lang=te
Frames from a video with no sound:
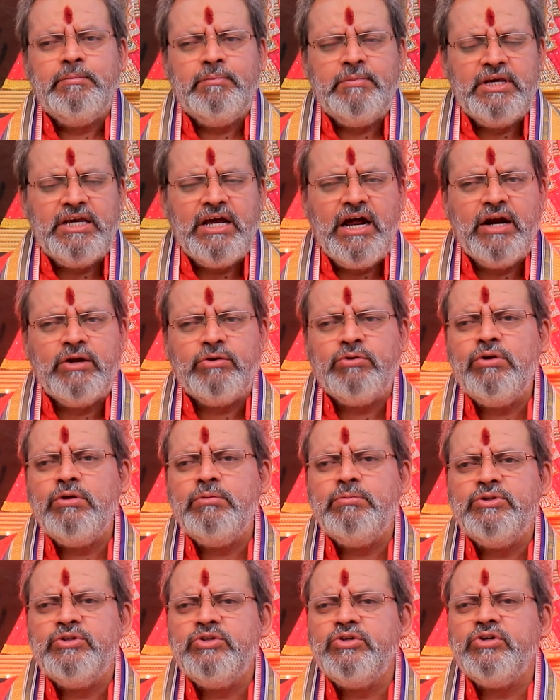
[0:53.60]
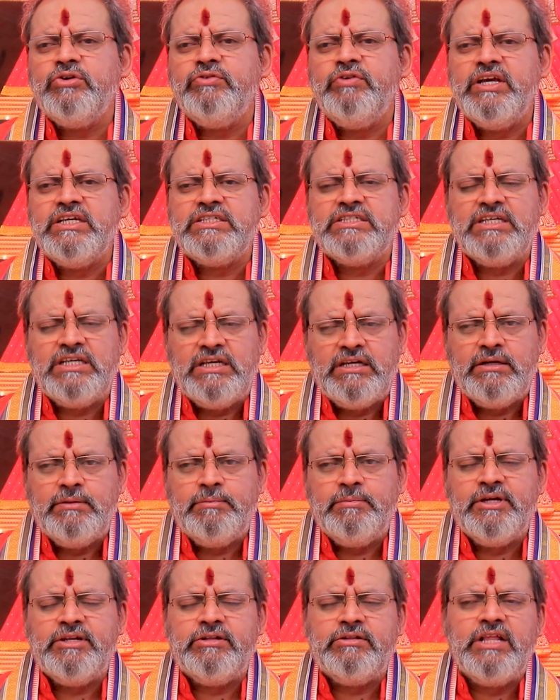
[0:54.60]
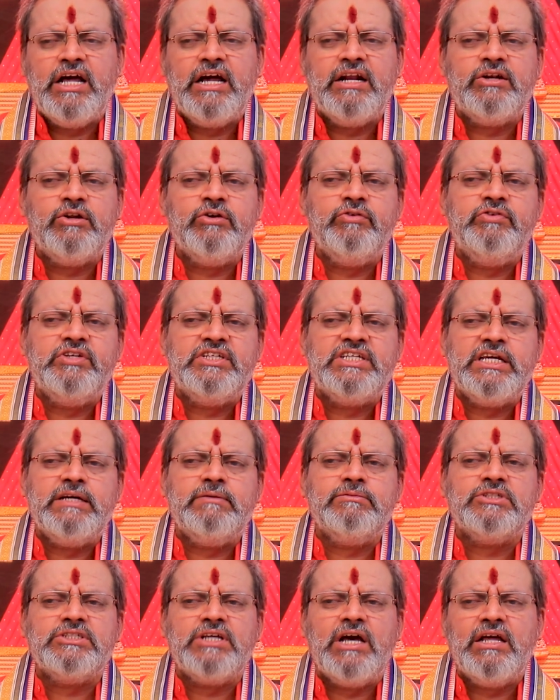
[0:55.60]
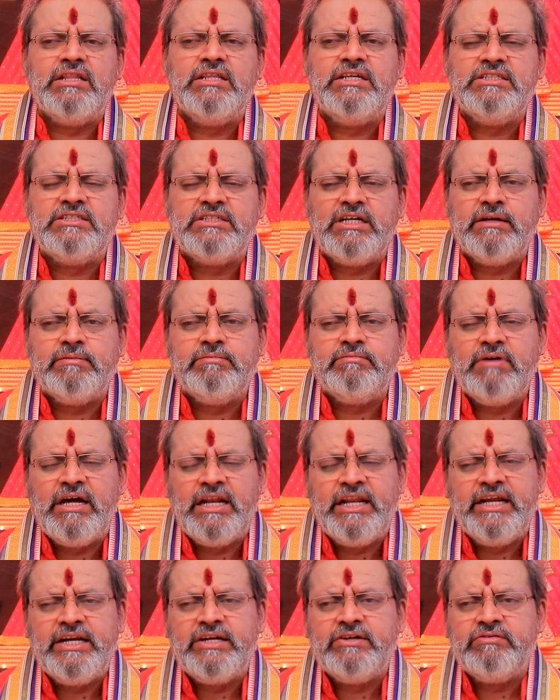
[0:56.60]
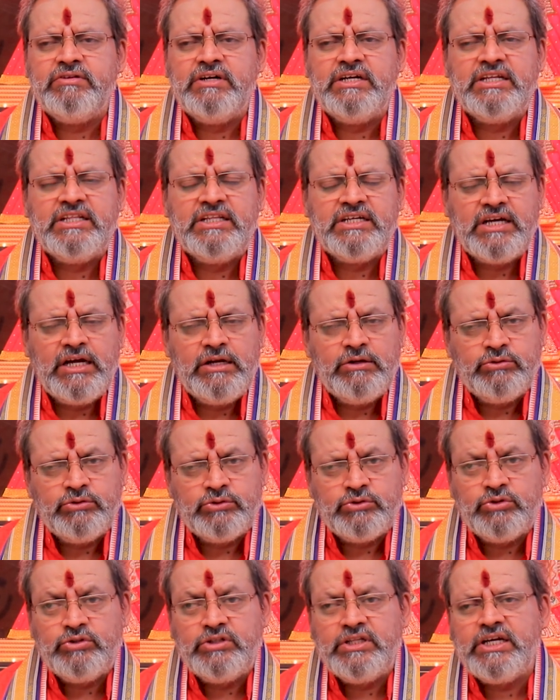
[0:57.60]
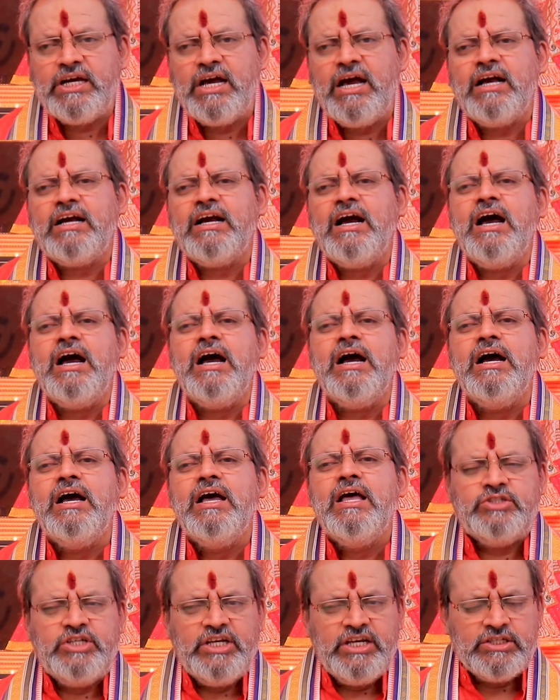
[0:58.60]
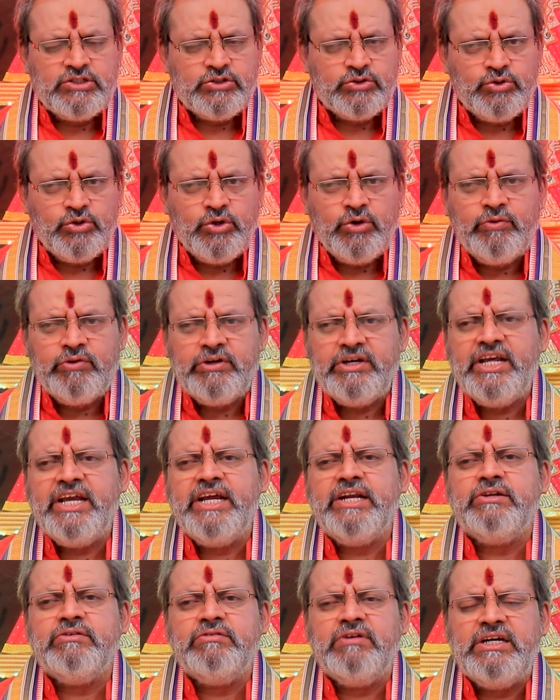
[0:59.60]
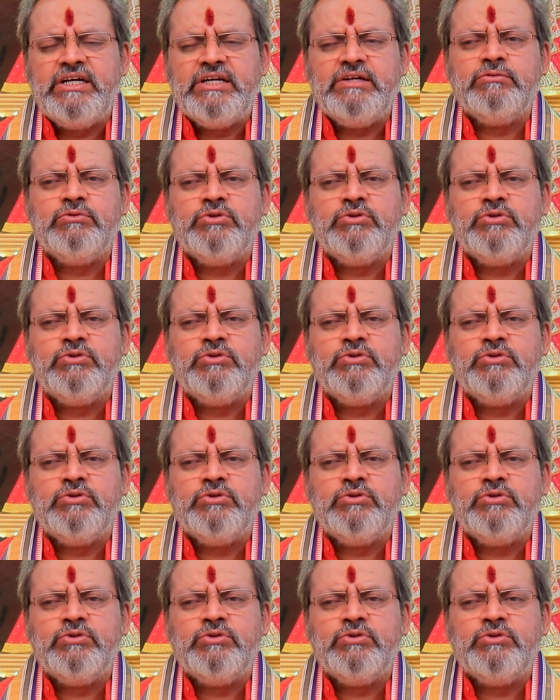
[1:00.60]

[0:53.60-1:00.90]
మీ అడుగులు ముందుకు వేసి మీరు దాంట్లో విజయం సాధించడం అనేటువంటిది కలుగుతుంది గాక చేస్తూ ఉండేటువంటి